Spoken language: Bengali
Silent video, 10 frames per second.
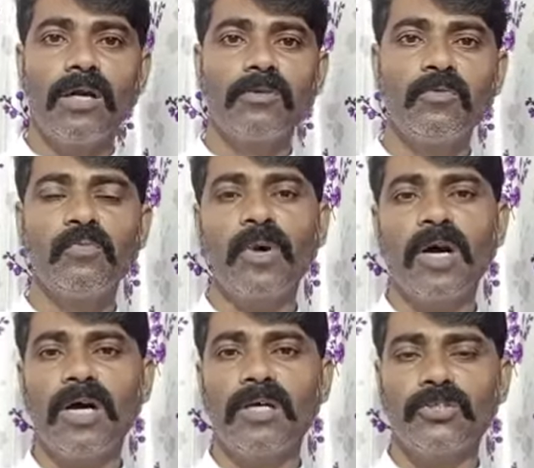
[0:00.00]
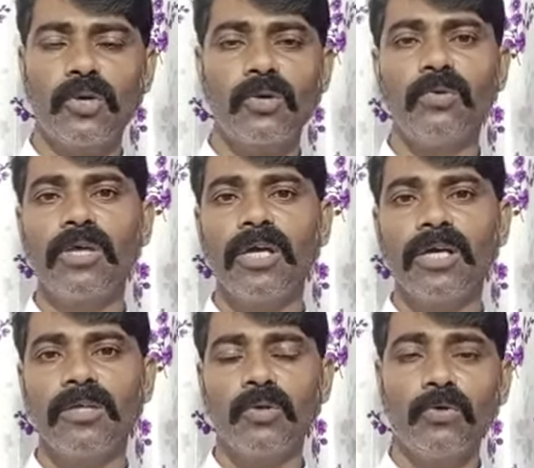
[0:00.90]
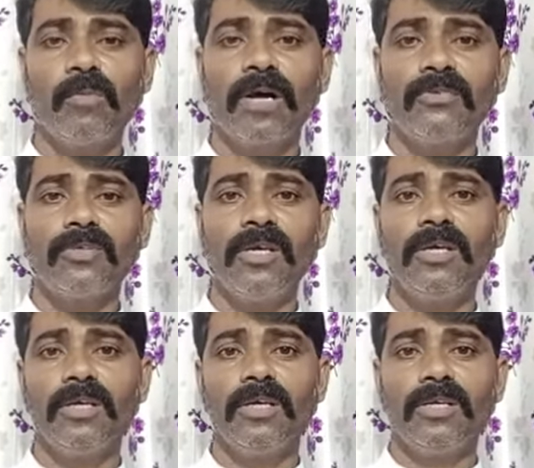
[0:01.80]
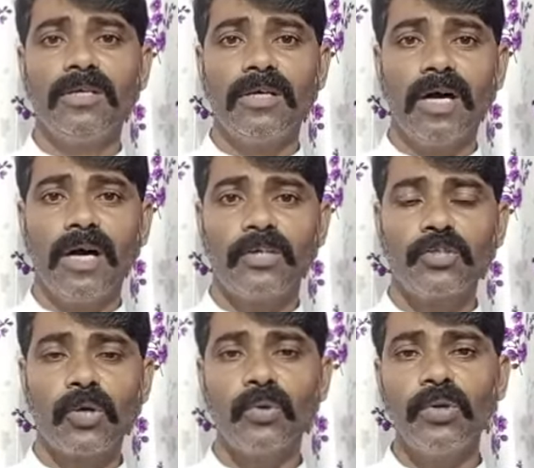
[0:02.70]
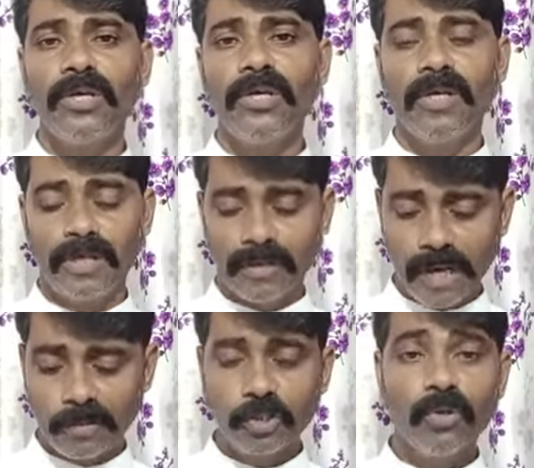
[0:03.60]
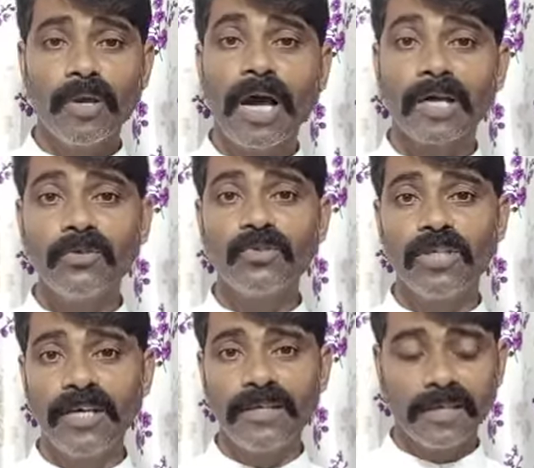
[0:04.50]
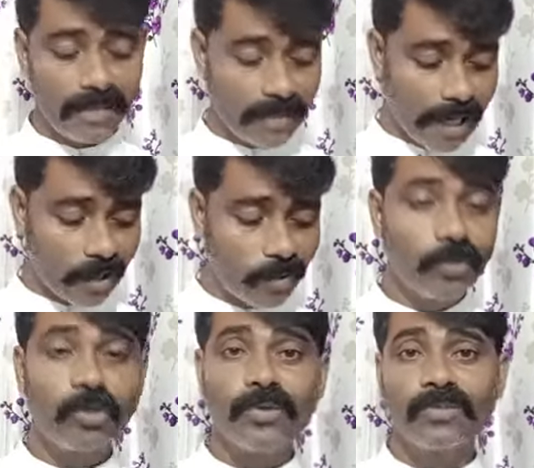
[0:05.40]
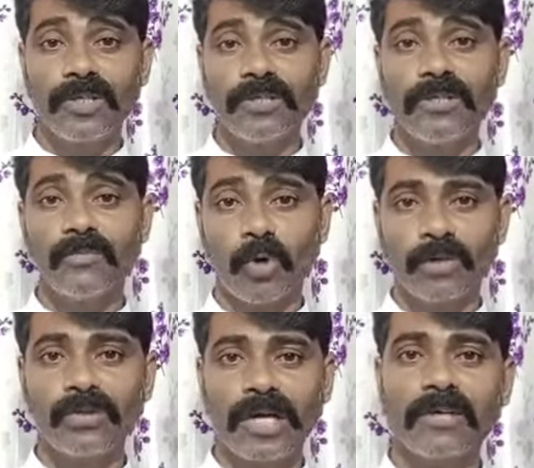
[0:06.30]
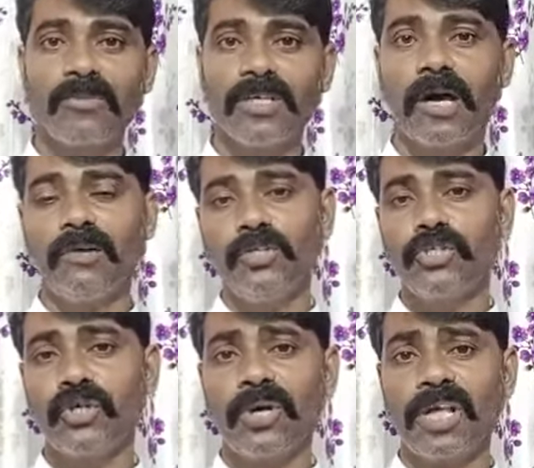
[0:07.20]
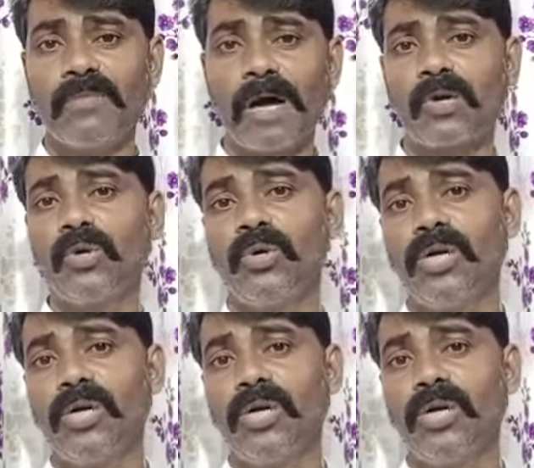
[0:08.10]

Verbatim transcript: টুম্পা সকলকে ধন্যবাদ দিই সকলে আমার সঙ্গে আগেও ছিলেন এখনো রয়েছেন পরেও থাকবেন কারণ ঈশ্বরের বাক্য